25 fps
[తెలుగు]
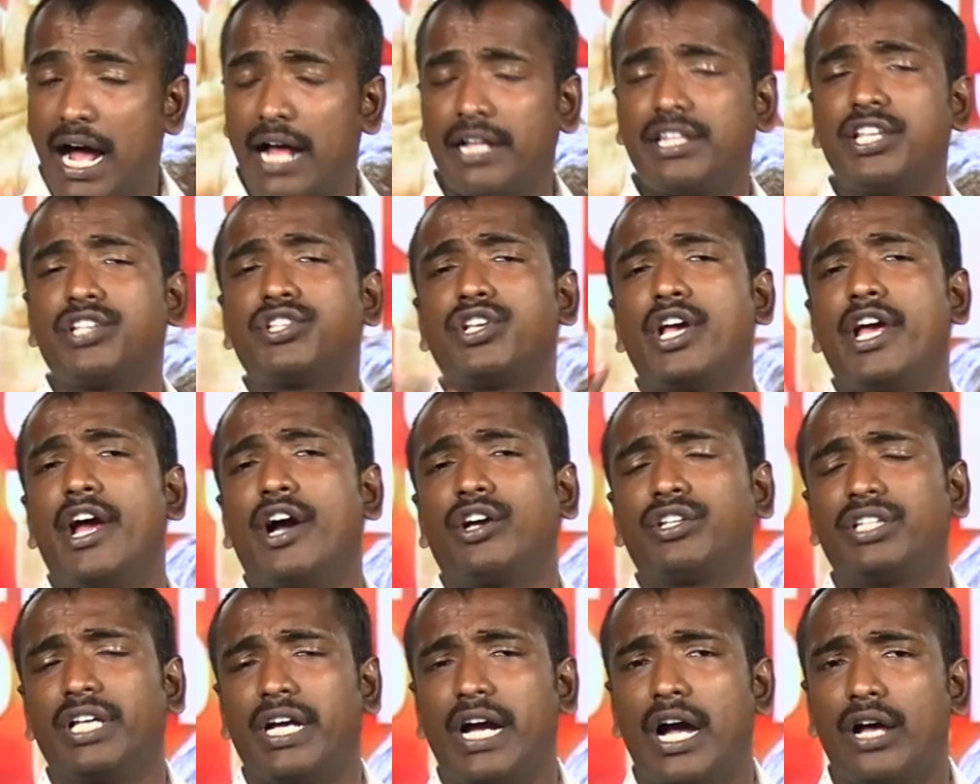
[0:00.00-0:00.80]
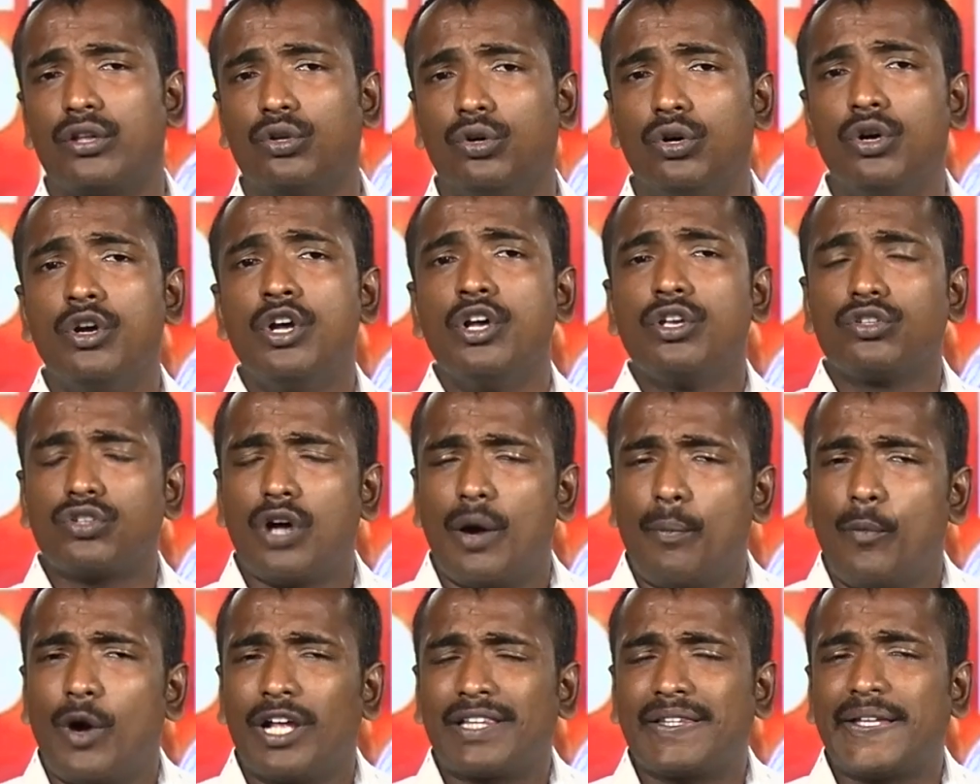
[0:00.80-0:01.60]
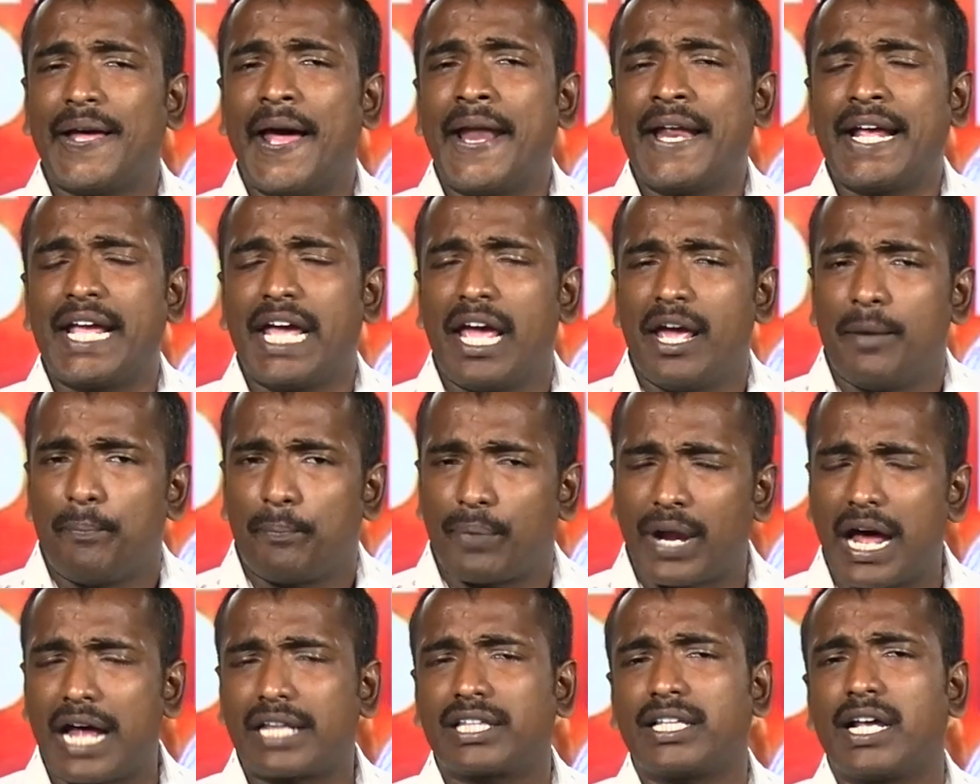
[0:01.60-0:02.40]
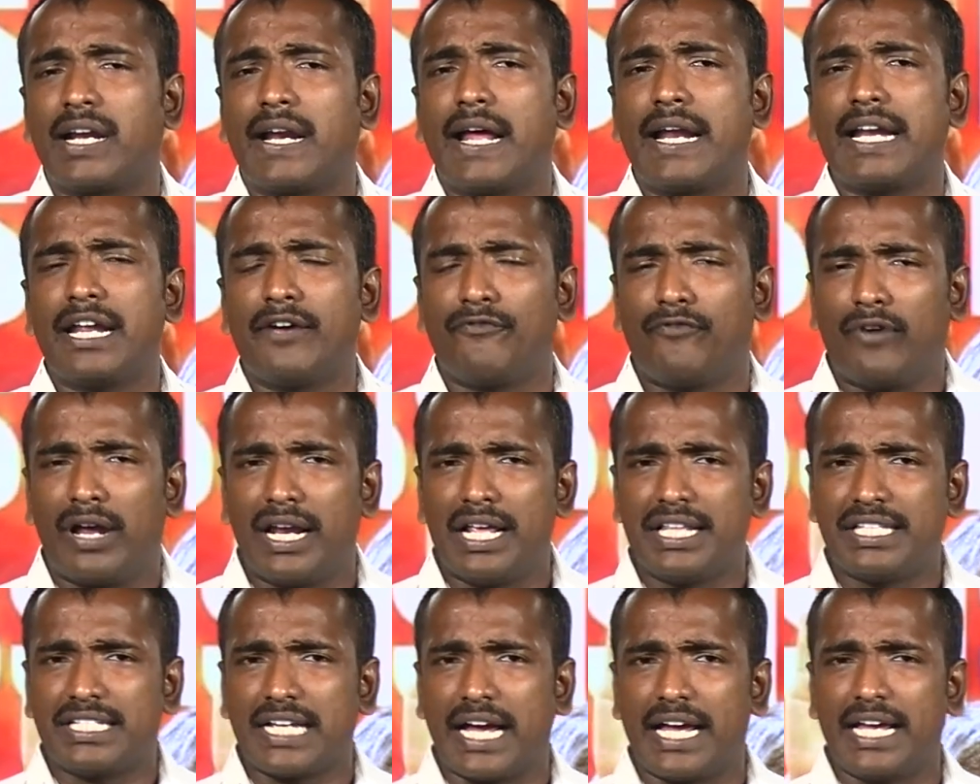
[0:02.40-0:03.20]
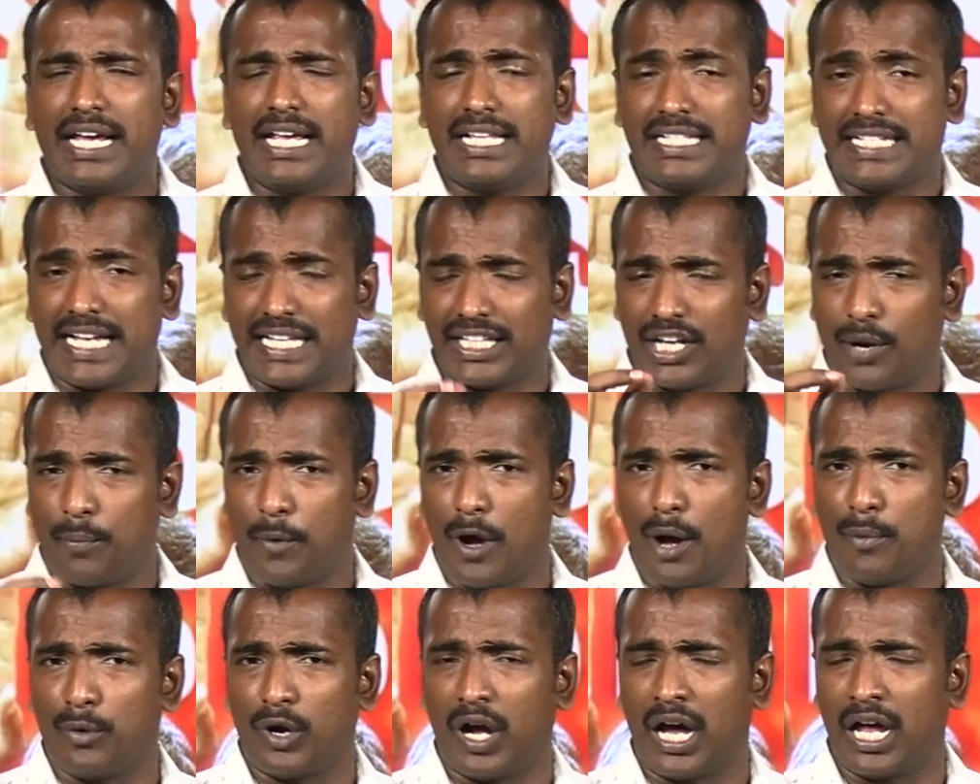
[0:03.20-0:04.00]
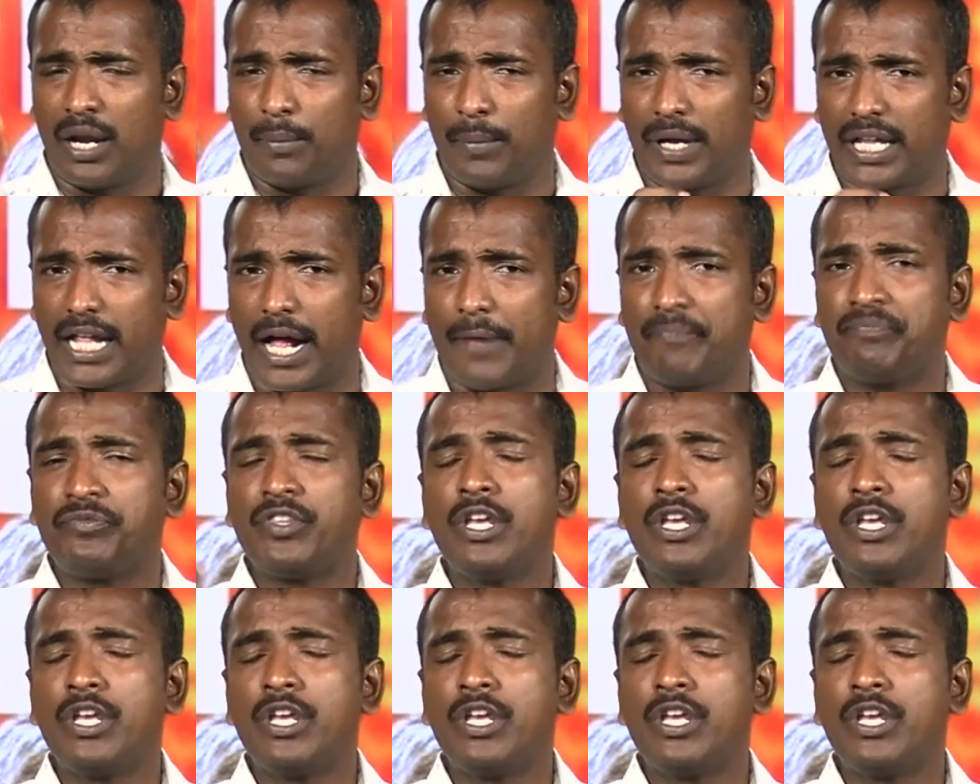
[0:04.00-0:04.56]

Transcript: అతిశయోక్తి కాదు సో మొత్తానికి ప్రార్థనలన్నీ ఫలించాయి చంద్రబాబు గారి మీద